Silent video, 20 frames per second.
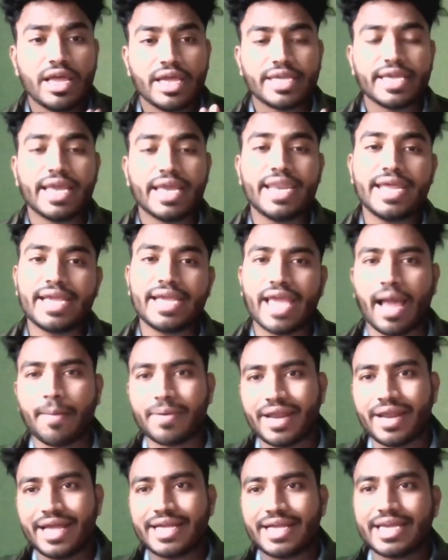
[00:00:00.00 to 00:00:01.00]
ये नहीं कि आप
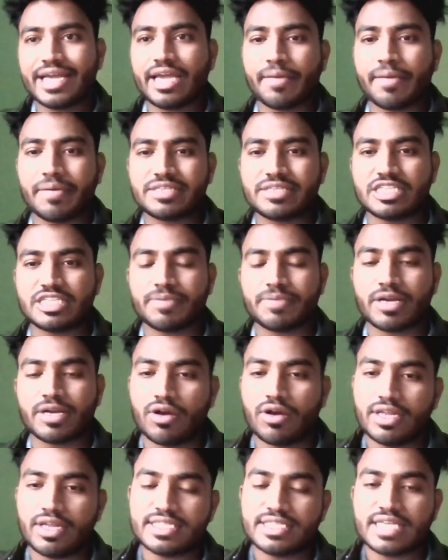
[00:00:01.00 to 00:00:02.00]
रैंकिंग के बेसिस पे
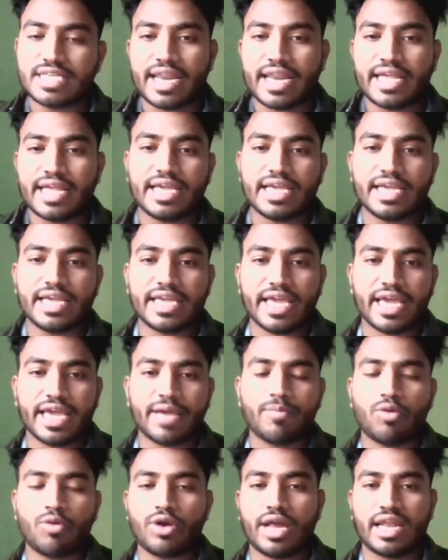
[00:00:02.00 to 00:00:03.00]
कॉलेजेस का रैंकिंग ये है
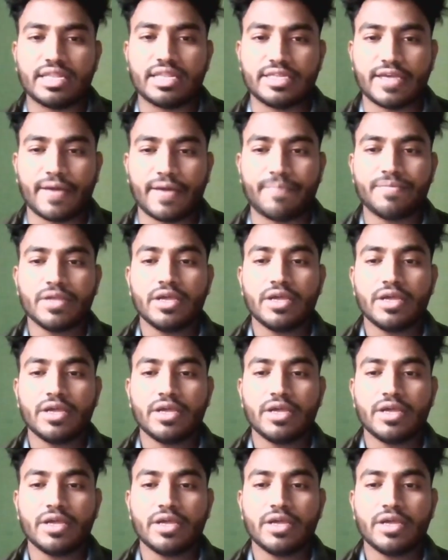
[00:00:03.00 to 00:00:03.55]
वो डाल दिया